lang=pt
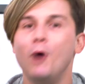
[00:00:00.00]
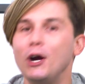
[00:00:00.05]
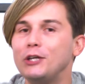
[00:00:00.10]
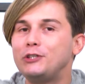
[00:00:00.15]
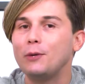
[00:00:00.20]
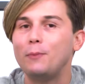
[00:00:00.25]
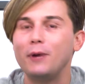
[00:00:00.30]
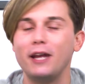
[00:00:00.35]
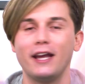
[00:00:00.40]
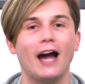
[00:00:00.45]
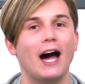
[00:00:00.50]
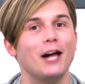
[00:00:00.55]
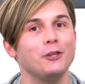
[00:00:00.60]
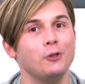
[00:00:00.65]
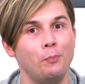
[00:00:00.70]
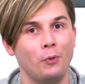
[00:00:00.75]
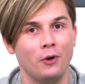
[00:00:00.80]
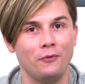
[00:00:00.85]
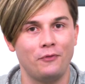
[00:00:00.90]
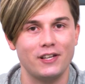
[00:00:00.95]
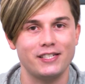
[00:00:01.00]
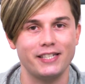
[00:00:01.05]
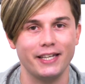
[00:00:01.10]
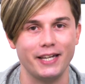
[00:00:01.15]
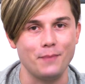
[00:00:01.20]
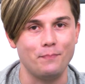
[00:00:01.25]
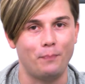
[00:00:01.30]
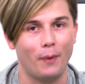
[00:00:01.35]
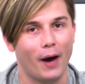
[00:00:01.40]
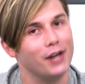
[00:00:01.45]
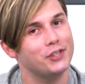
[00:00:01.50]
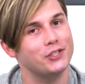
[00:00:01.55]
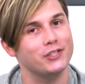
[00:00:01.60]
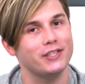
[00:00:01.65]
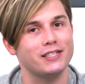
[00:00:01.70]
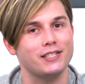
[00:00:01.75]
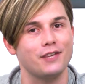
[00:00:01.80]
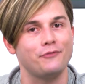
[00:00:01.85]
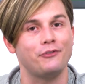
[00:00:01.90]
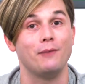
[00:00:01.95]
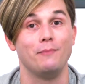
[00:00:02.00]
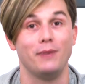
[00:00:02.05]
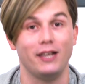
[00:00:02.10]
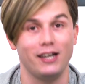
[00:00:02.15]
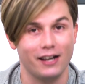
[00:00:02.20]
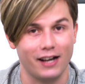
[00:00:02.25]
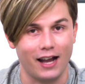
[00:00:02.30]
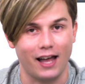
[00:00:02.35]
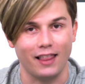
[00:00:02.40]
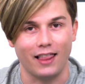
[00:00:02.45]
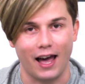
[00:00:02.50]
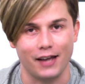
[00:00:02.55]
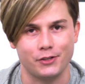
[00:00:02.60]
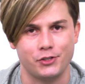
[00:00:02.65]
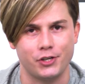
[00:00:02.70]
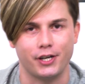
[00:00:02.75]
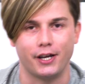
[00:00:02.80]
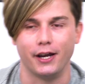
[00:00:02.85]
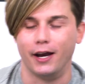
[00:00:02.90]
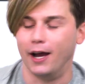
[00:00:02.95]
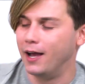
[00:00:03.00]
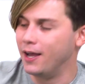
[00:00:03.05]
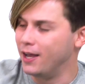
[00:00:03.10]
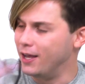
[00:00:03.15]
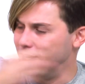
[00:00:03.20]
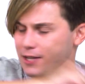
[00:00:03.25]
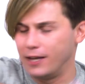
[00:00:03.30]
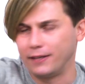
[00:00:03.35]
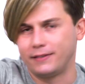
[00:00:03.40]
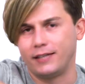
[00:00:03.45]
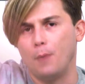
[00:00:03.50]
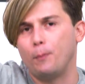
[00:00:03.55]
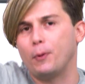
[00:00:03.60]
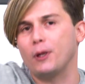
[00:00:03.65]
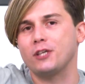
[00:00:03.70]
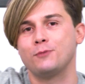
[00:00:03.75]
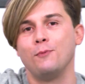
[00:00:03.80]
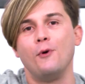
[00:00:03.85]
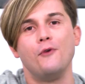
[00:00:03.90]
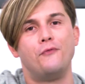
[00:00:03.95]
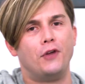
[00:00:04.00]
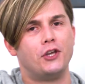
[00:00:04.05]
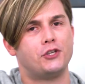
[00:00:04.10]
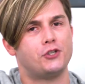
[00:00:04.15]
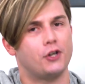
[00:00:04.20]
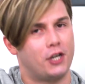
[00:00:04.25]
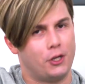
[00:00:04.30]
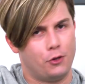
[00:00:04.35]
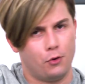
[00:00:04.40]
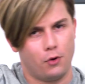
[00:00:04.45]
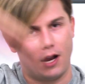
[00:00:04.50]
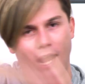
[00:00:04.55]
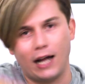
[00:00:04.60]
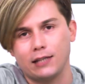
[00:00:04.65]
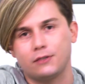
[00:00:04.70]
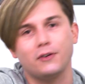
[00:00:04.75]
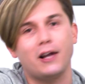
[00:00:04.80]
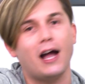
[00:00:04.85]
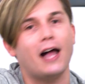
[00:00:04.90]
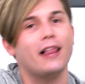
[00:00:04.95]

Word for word: Muito obrigado por fazerem parte dessa família galáctica. E até o próximo vídeo aqui no Gato